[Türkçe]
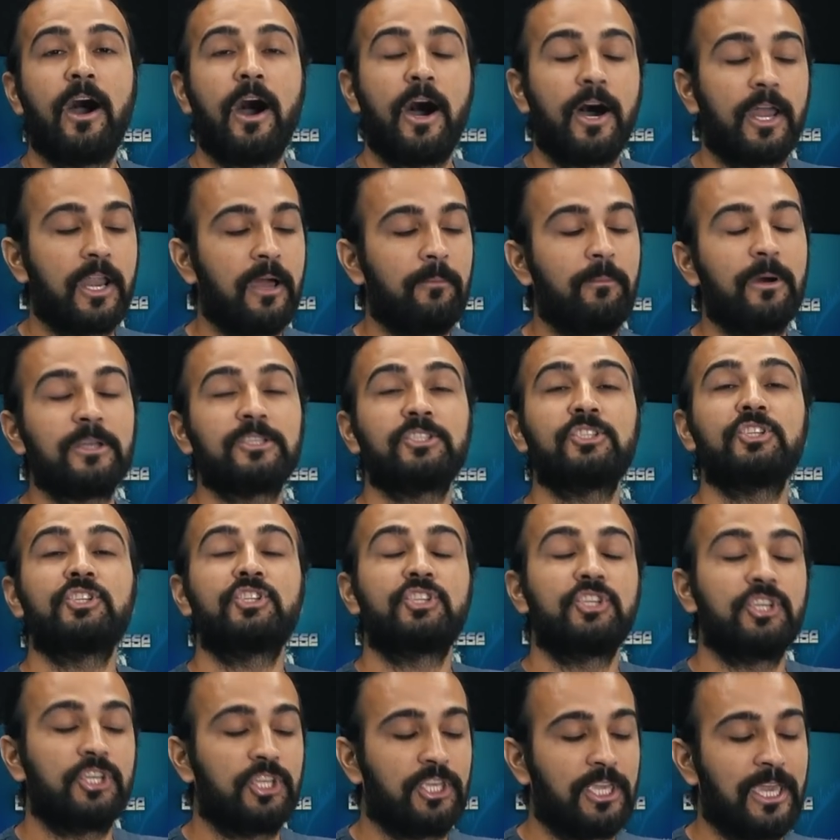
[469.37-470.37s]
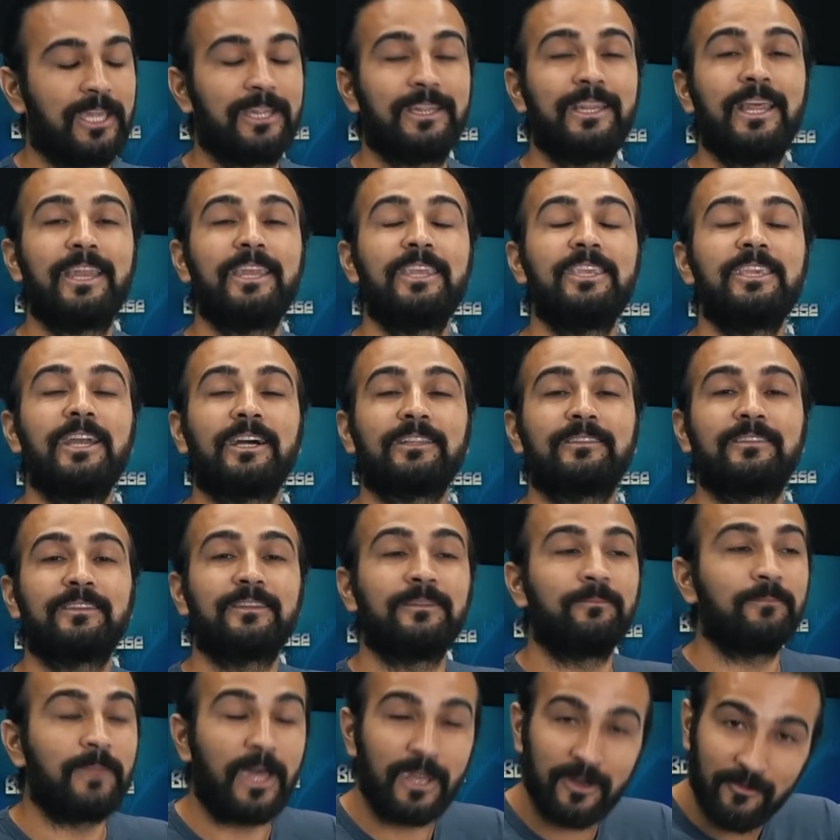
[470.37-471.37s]
arabası, şirketleri,
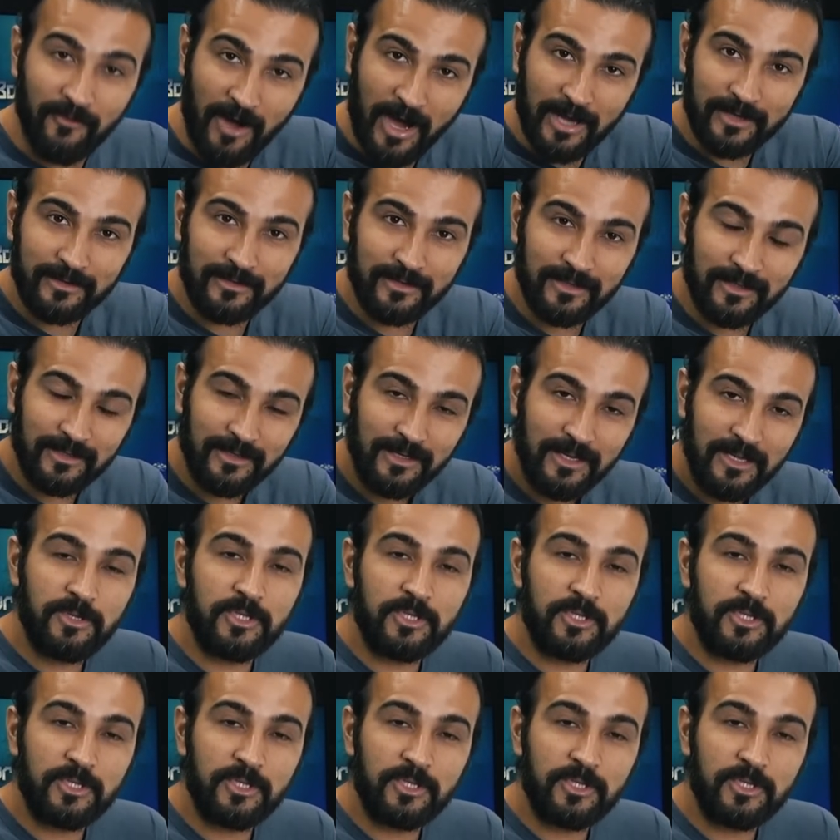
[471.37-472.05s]
yatırımları vardır.